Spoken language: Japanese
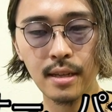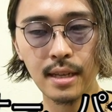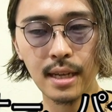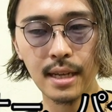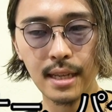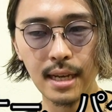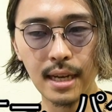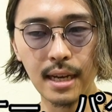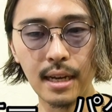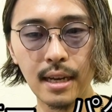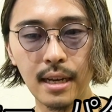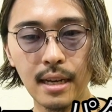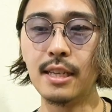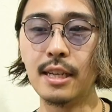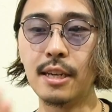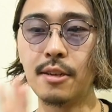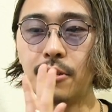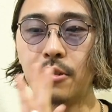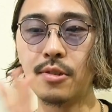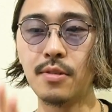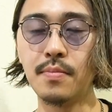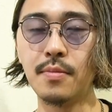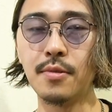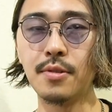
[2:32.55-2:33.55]
ただ、
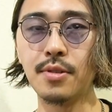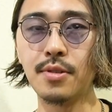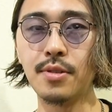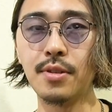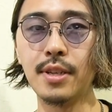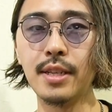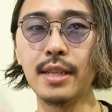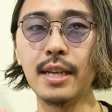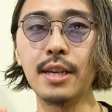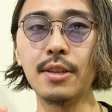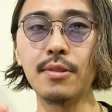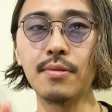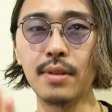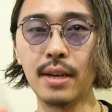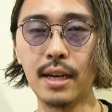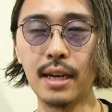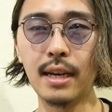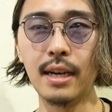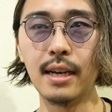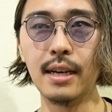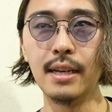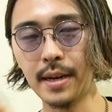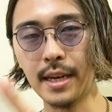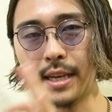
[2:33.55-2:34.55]
セレクトショップを作りたいと
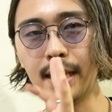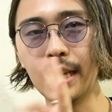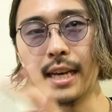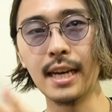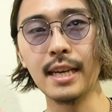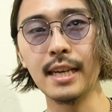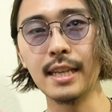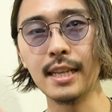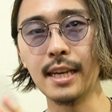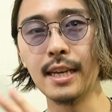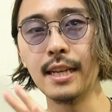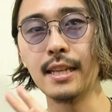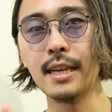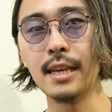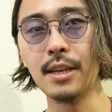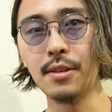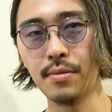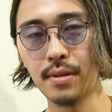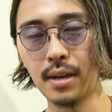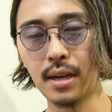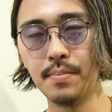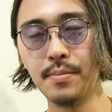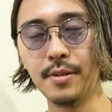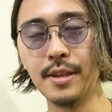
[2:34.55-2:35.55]
か、バイヤーになりたい
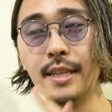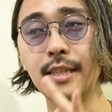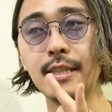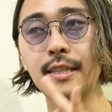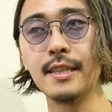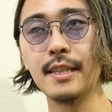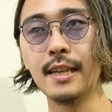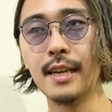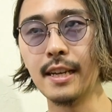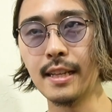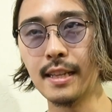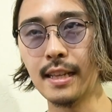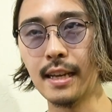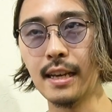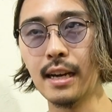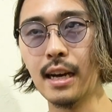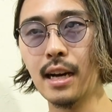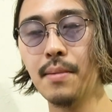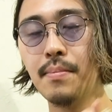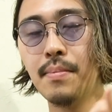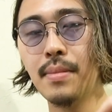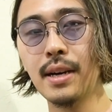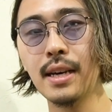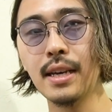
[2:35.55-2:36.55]
とか、プレスになりたい、
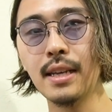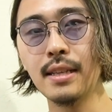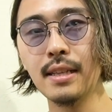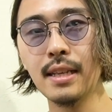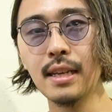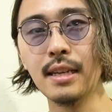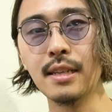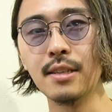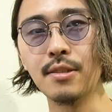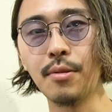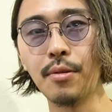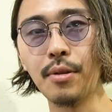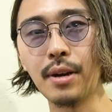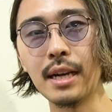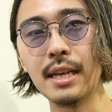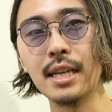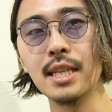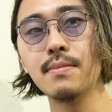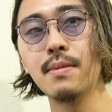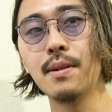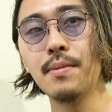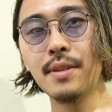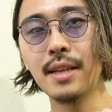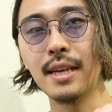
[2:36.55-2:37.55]
販売員ですごい
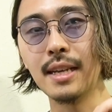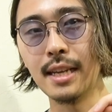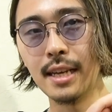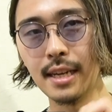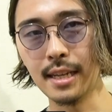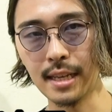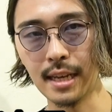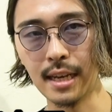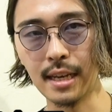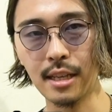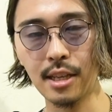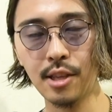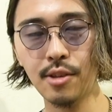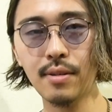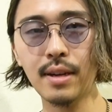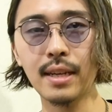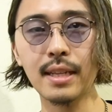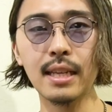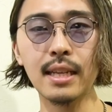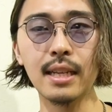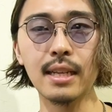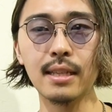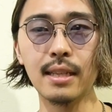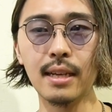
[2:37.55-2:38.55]
カリスマみたいになりたいという
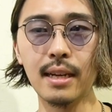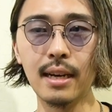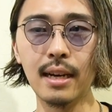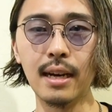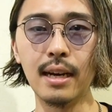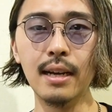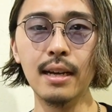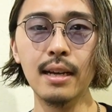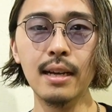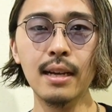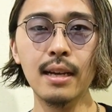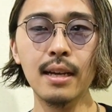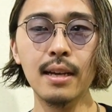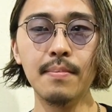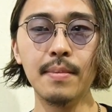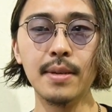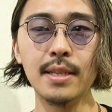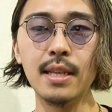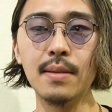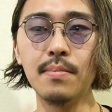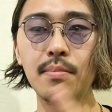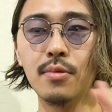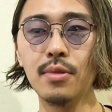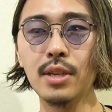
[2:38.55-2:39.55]
方だったら、まあ、
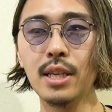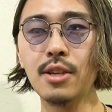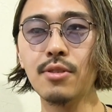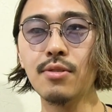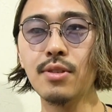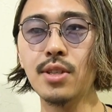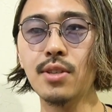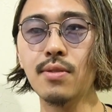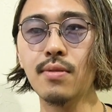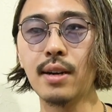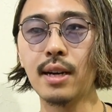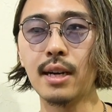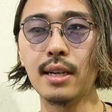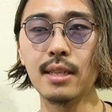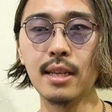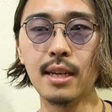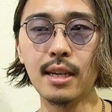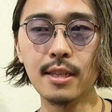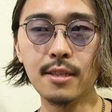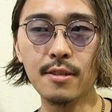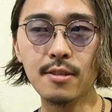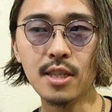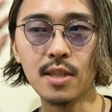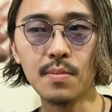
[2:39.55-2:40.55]
専門に行く必要は
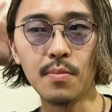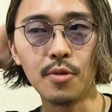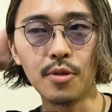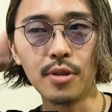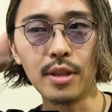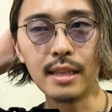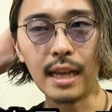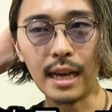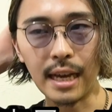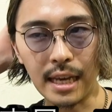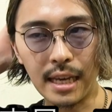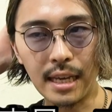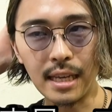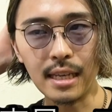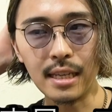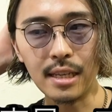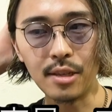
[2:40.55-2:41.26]
必ずしもない